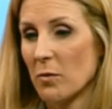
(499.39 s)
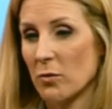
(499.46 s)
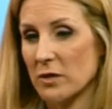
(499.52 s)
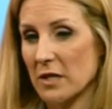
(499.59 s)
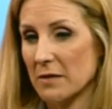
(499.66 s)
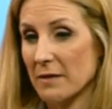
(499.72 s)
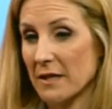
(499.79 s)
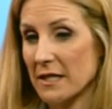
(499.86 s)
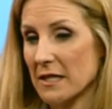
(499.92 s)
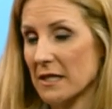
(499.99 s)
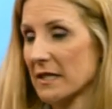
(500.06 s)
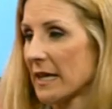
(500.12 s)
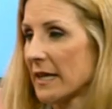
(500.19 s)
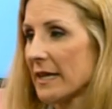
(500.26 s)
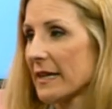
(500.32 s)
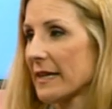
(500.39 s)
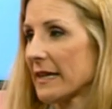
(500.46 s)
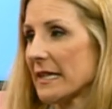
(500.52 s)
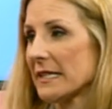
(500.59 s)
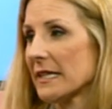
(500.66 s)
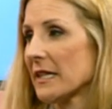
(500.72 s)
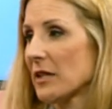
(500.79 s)
muchas veces están en
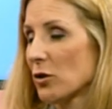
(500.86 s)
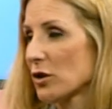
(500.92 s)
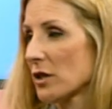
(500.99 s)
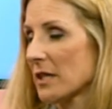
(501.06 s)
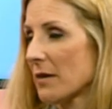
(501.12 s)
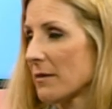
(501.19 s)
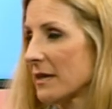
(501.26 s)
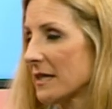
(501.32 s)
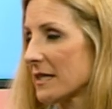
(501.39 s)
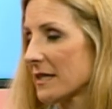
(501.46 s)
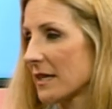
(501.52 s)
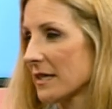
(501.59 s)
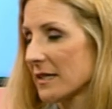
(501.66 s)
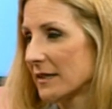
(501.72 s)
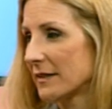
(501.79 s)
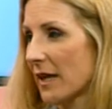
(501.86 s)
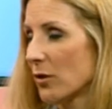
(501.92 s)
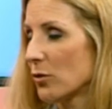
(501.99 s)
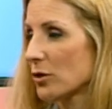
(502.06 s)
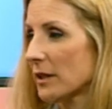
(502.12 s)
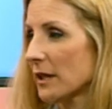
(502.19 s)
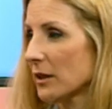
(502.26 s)
clase y no se saben estar
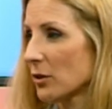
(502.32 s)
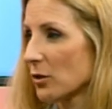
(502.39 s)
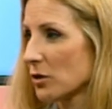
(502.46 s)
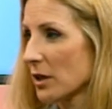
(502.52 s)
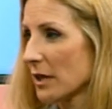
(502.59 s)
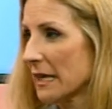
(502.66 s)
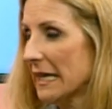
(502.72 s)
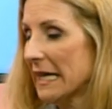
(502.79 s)
sentados quietos.